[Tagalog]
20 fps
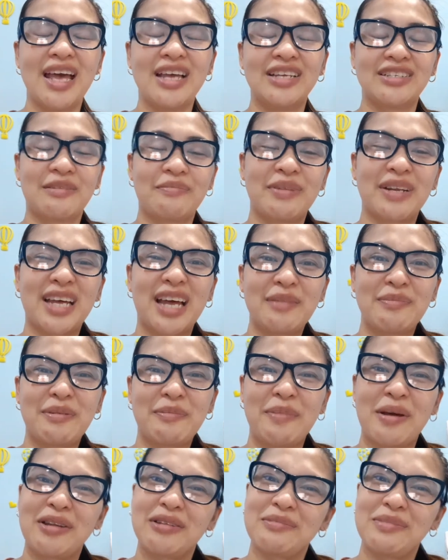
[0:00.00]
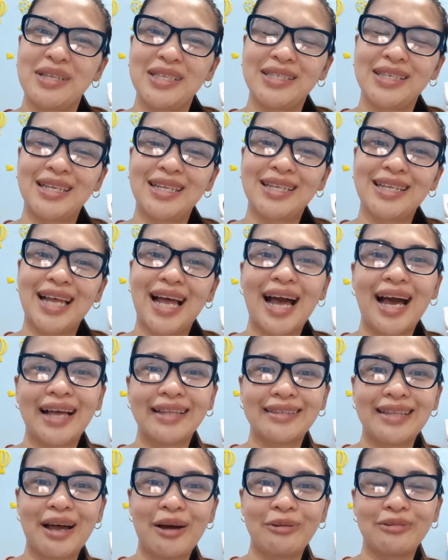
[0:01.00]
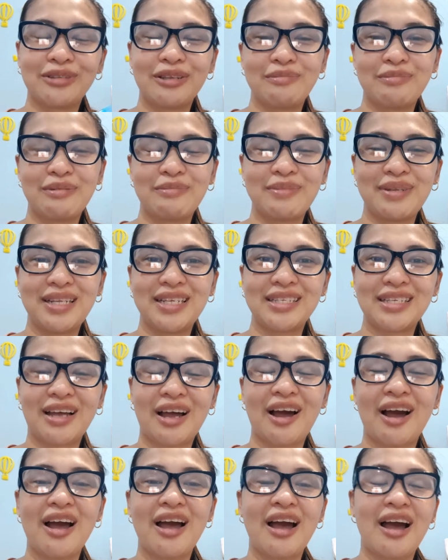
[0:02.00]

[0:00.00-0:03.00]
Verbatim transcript: Siyempre kahit papano minsan nakakatakot din mamili sa